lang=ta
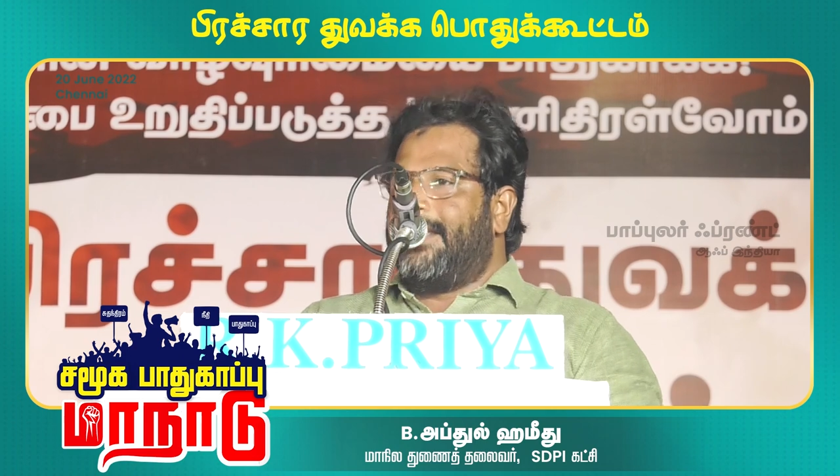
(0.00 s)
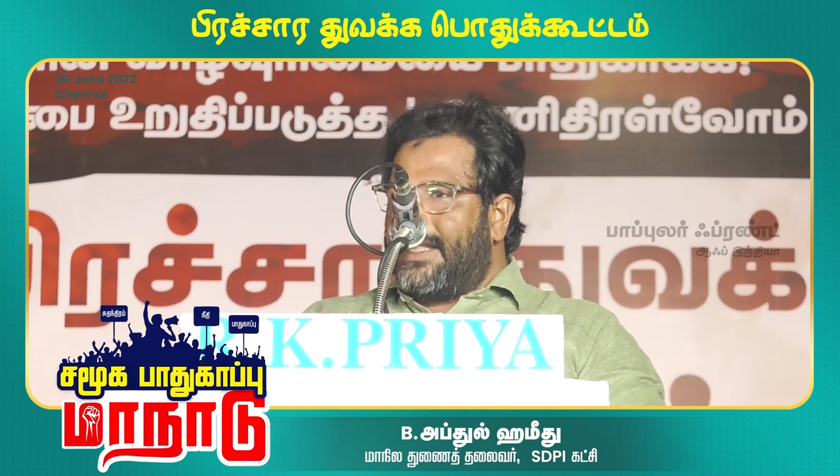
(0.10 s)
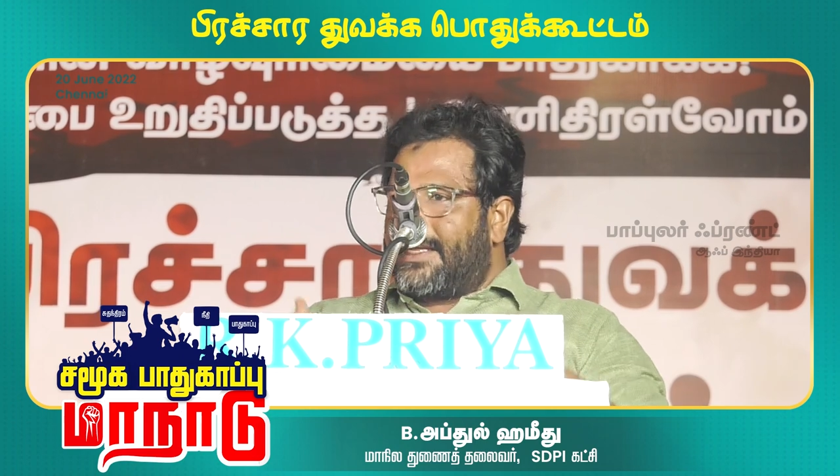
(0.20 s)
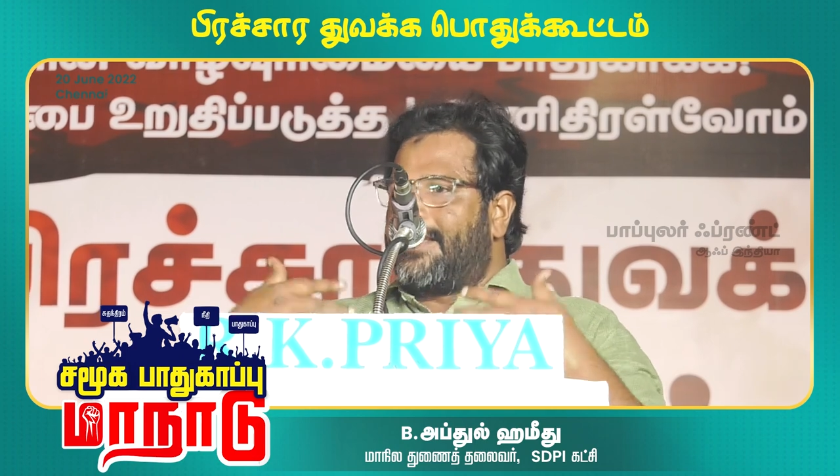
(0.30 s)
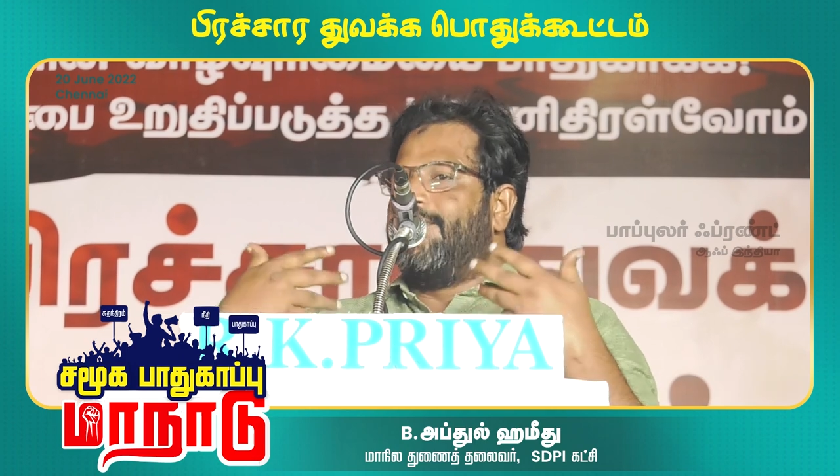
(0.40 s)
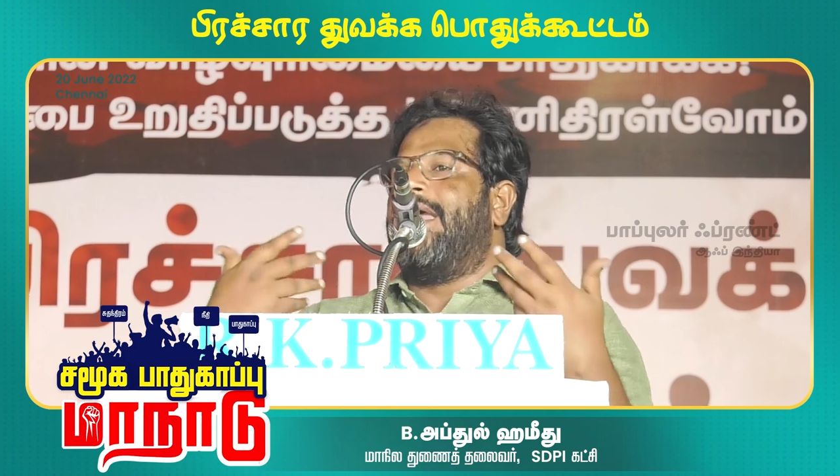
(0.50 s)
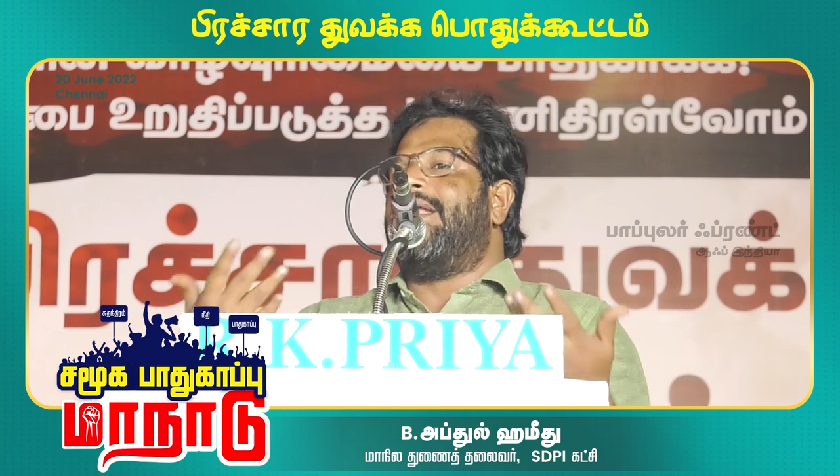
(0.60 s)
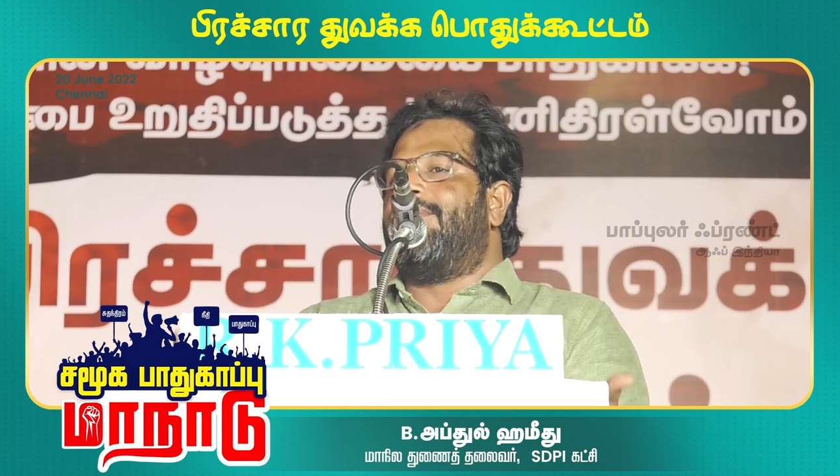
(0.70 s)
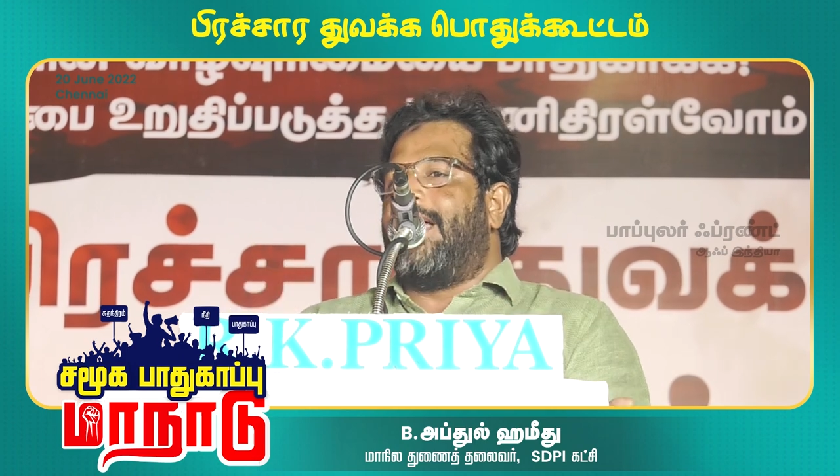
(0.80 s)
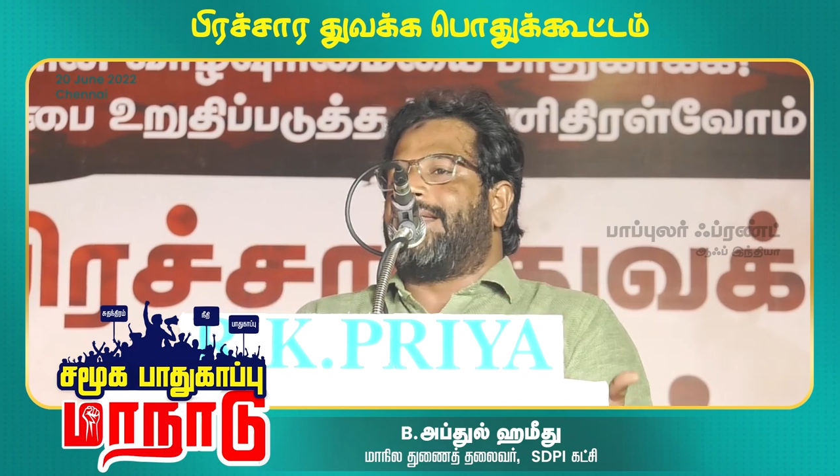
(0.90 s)
இதற்கு
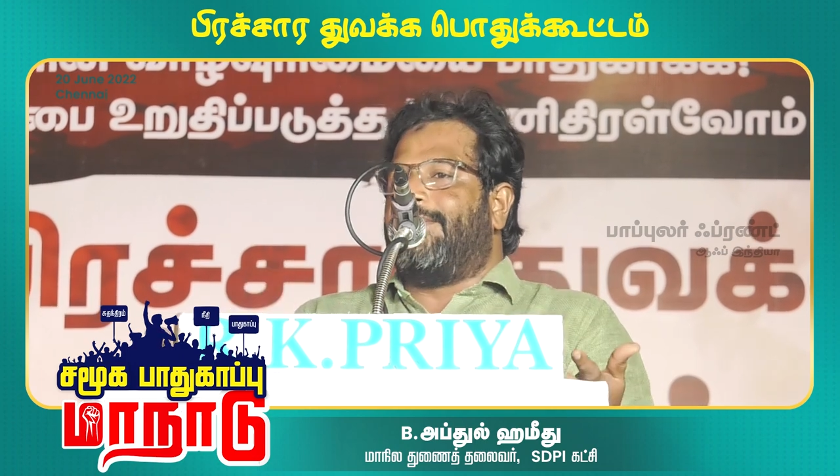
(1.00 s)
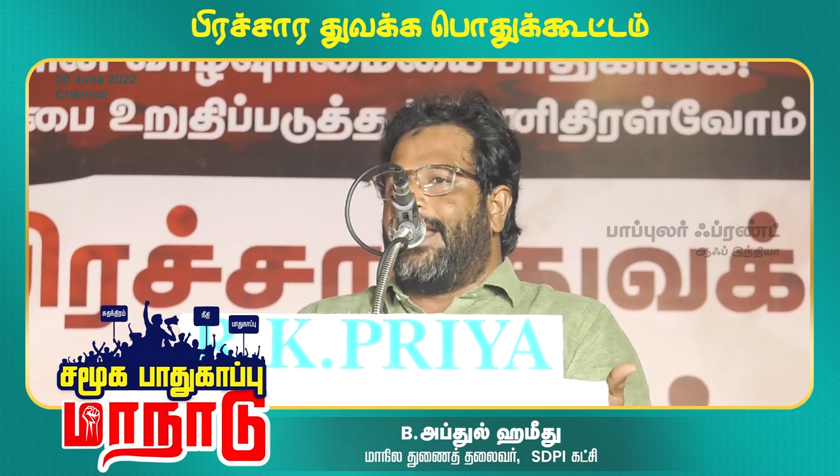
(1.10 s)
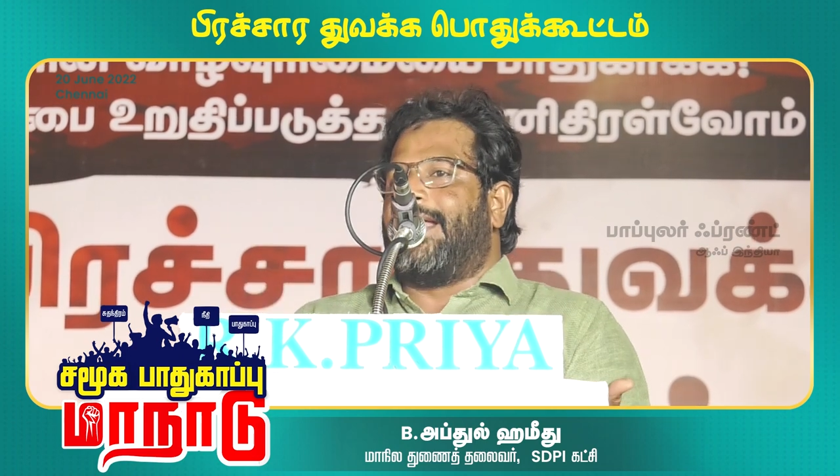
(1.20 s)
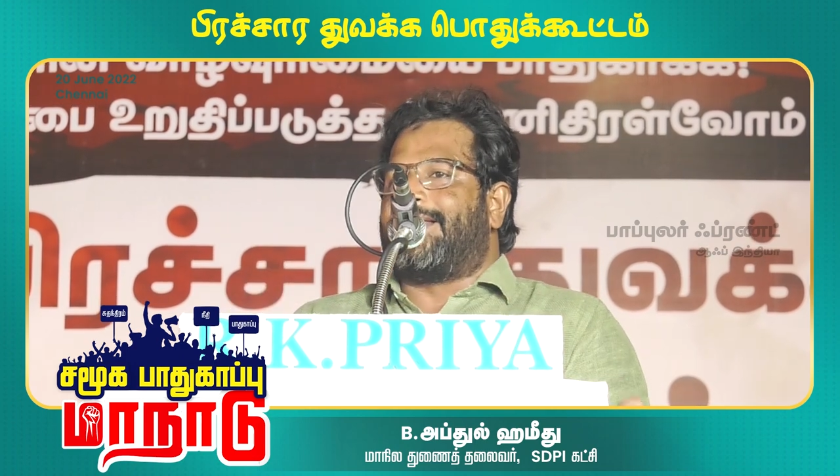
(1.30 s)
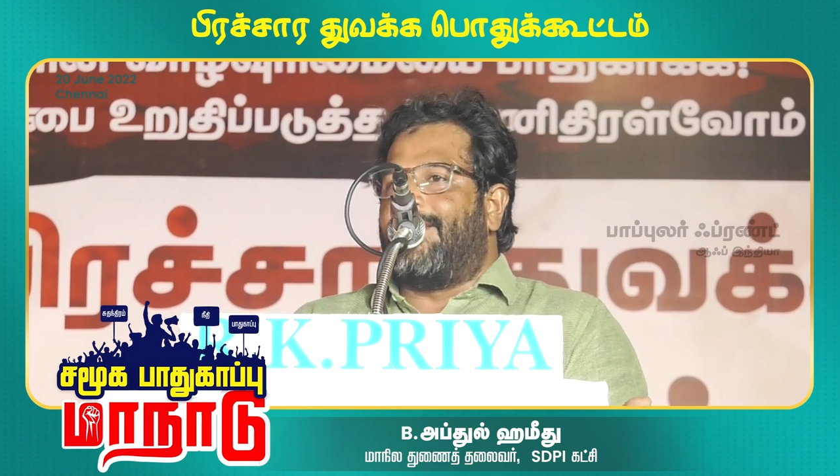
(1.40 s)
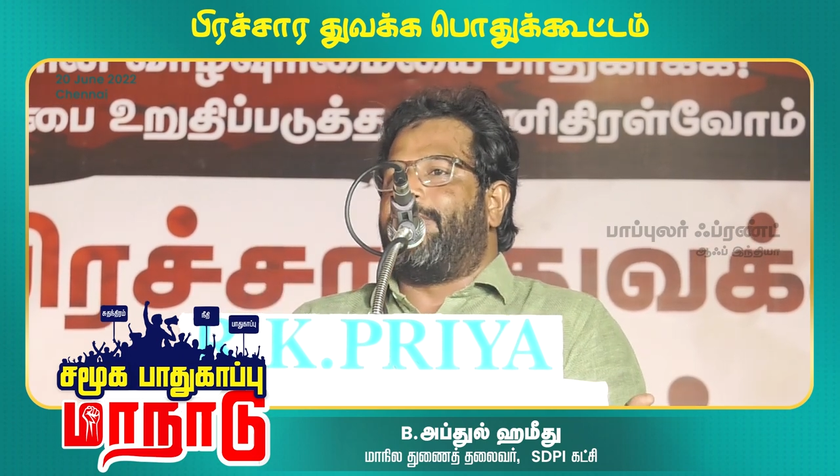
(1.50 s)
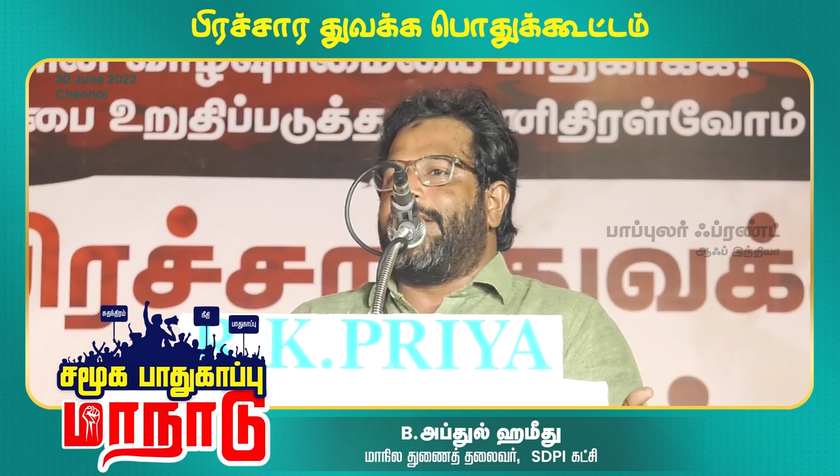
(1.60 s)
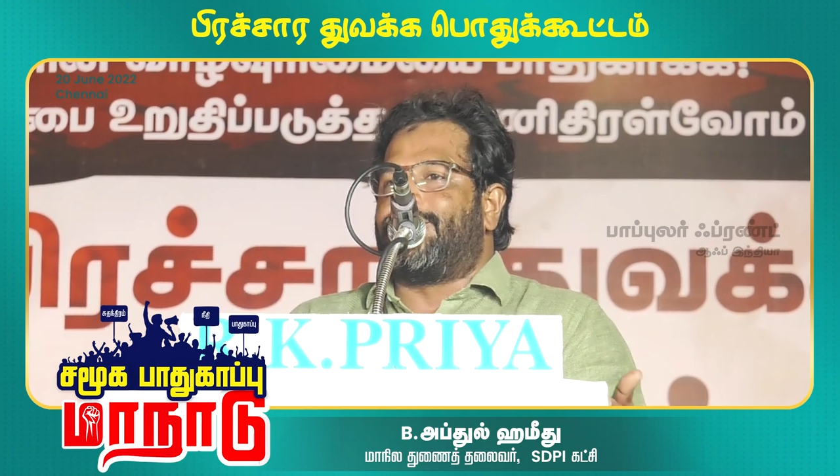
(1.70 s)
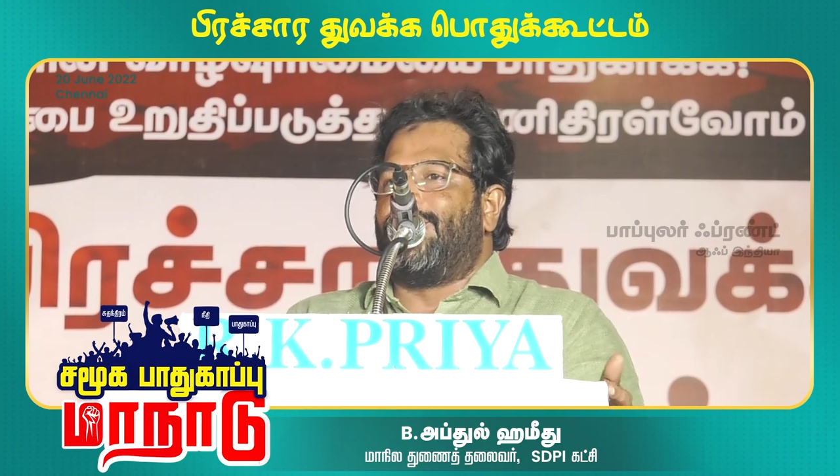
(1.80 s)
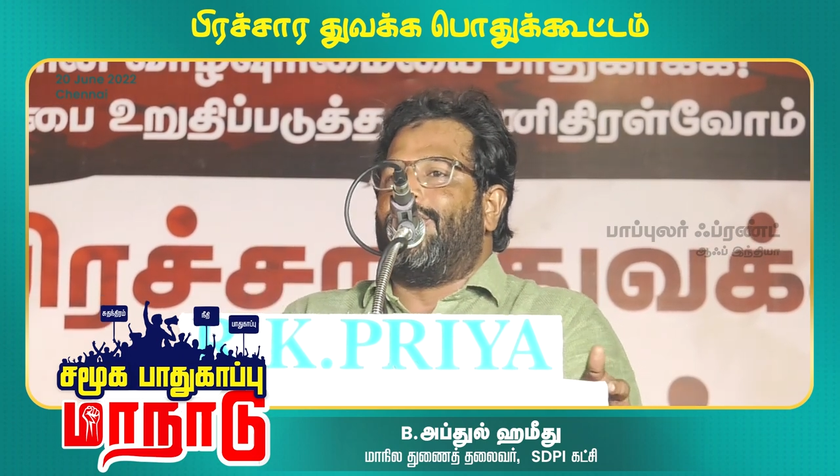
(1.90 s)
மேலுமா தமிழகத்தில்
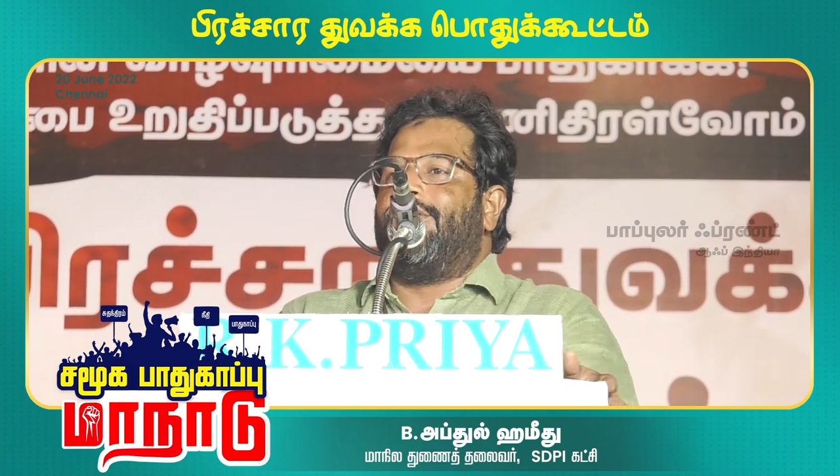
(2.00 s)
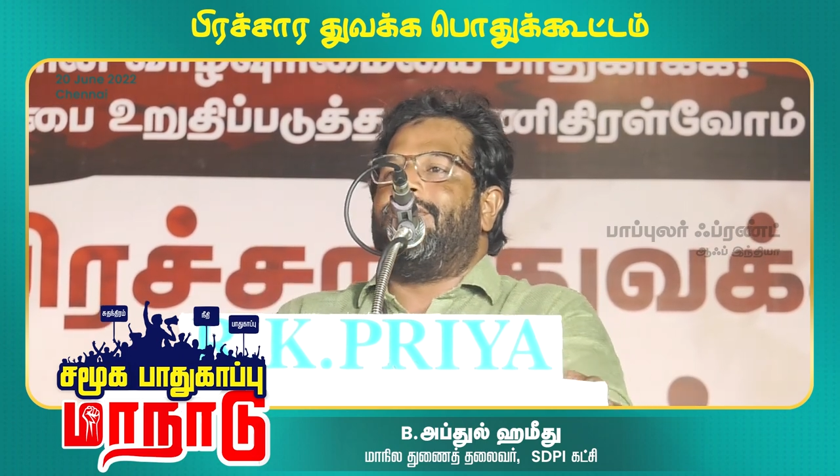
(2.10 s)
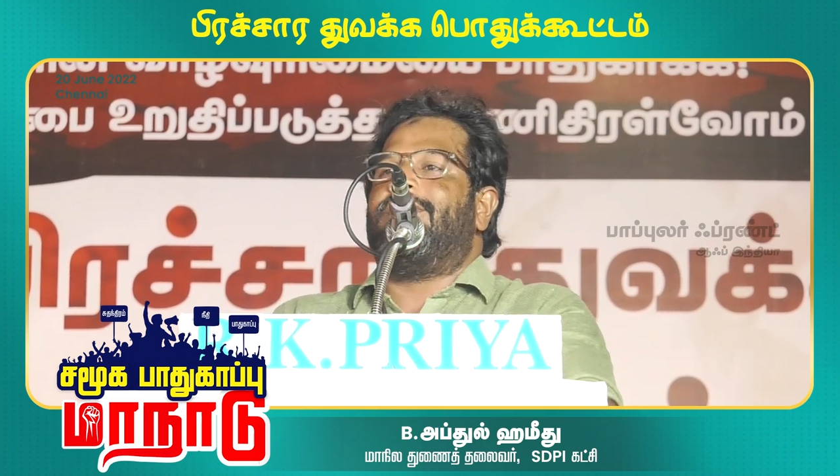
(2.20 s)
பேசணும்